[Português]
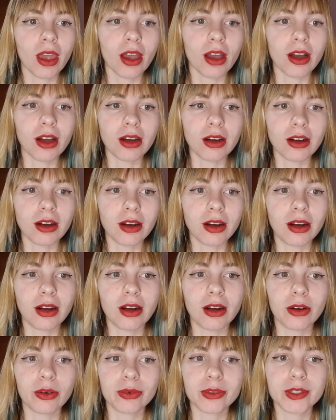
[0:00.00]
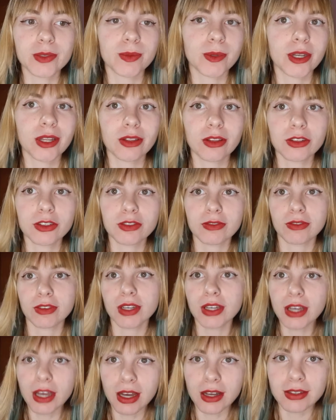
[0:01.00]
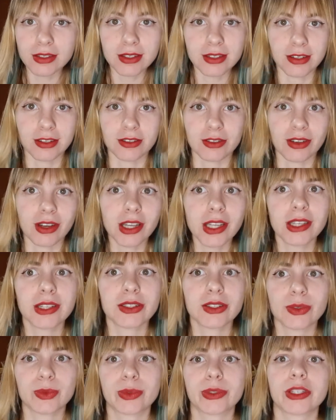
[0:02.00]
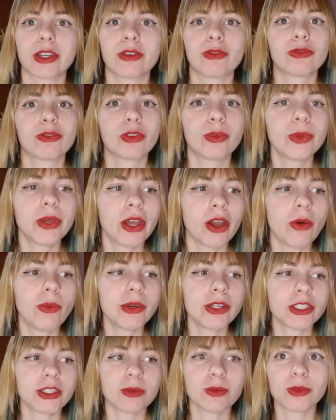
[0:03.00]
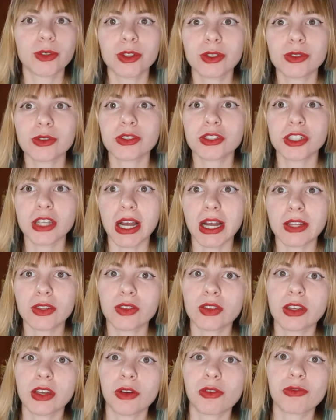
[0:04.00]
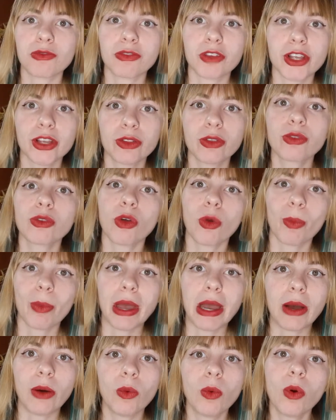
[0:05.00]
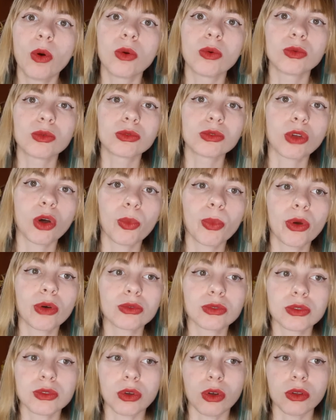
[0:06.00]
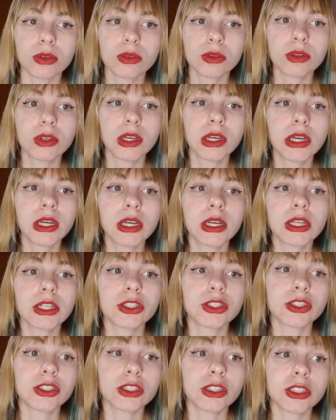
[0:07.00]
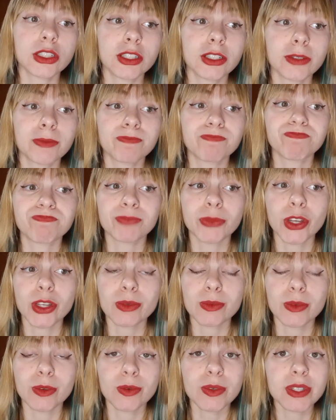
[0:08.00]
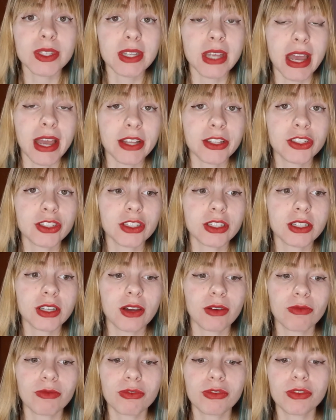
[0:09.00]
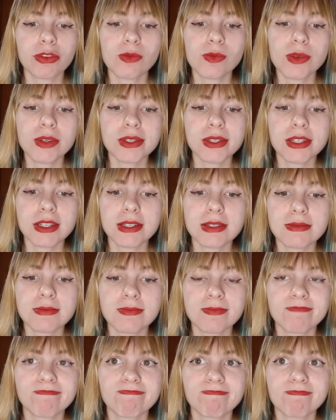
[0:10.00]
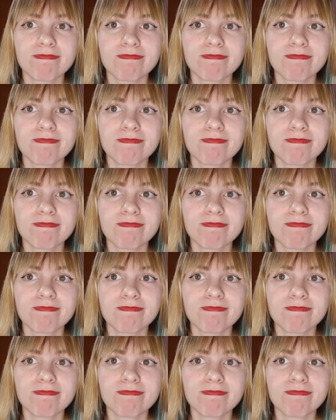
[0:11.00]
uh, ah, um espírito de vingança, só isso, porque o filme realmente é muito chato, que é o Filho do Nobel, ou Nobelson, de 2007, hum, e é um filme, assim,